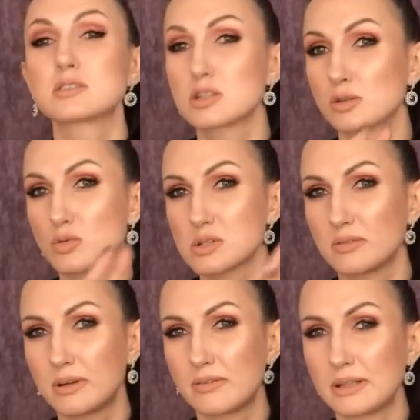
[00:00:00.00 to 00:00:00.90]

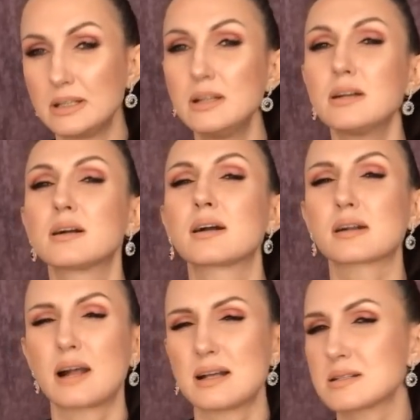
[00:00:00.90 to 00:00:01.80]
Цитрусовая ваниль,
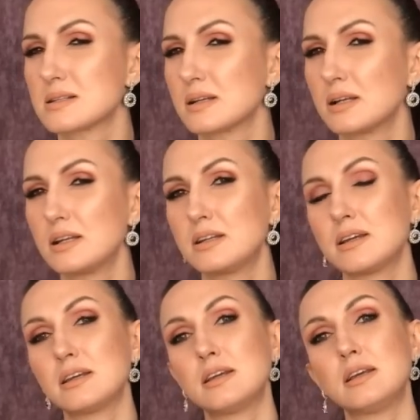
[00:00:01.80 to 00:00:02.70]
красная
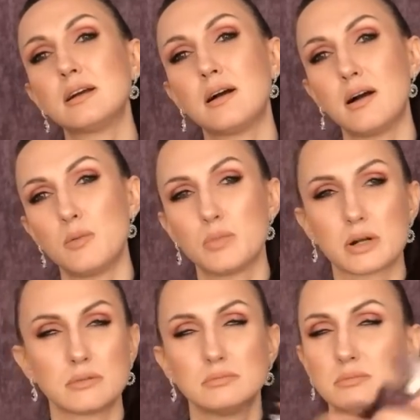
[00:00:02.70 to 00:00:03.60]
линия и
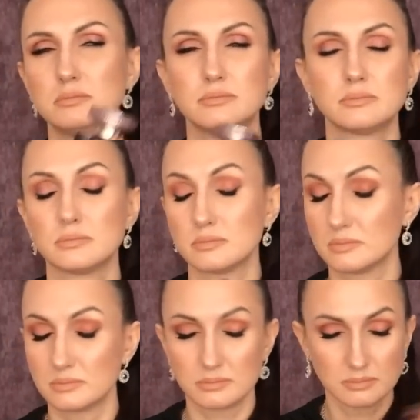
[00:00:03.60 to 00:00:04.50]
амбра. М м-м. -м -м.